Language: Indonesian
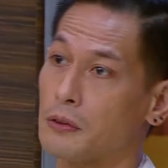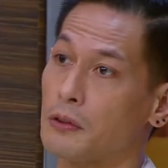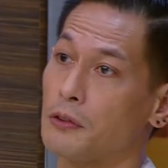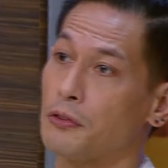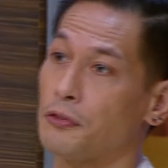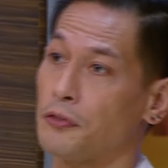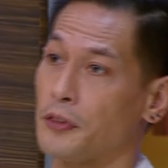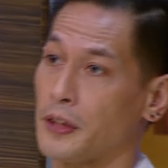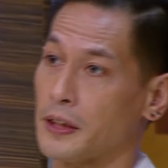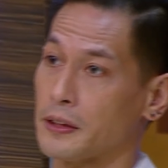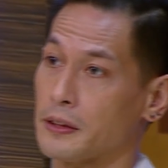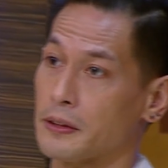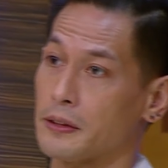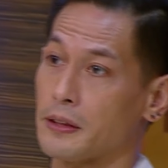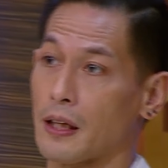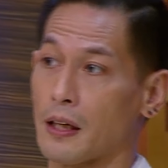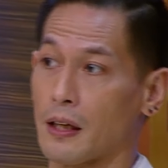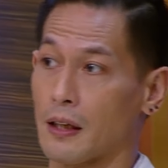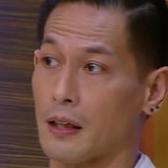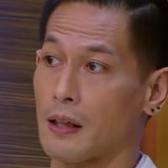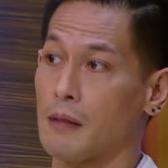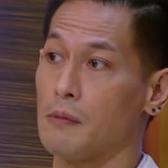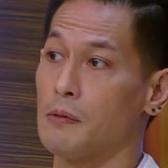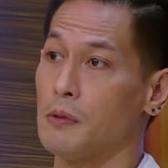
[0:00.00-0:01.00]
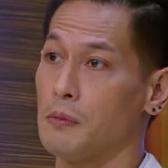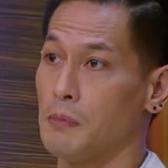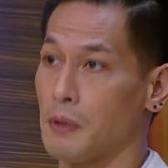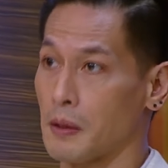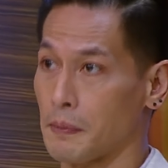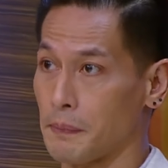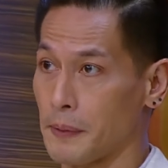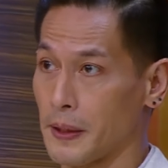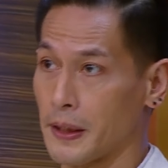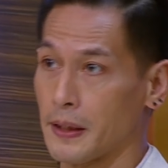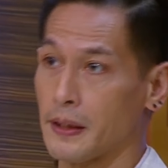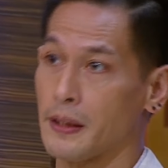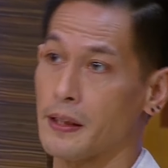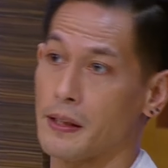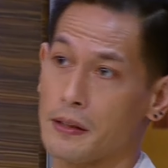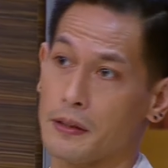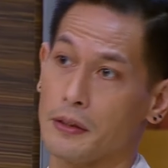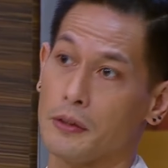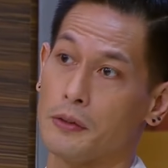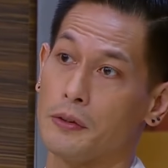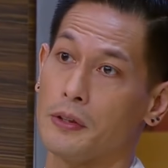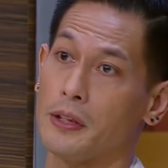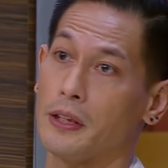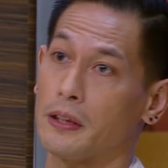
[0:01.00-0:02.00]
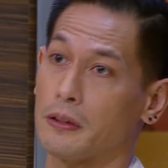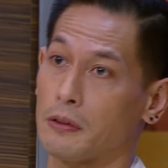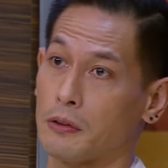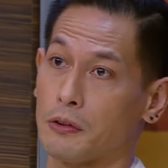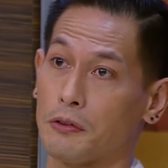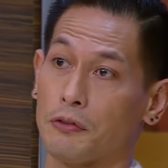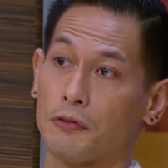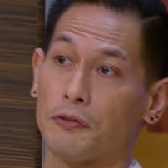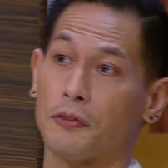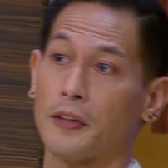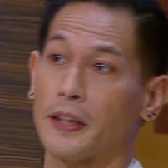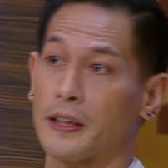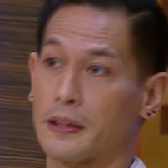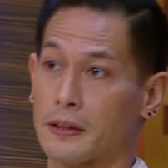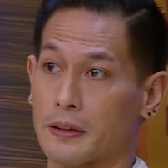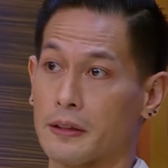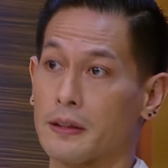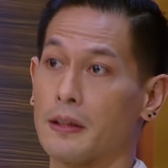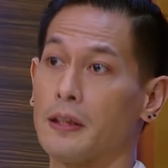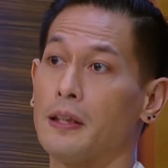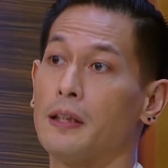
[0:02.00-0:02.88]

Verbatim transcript: to fix cara kamu berpikir, you need to fix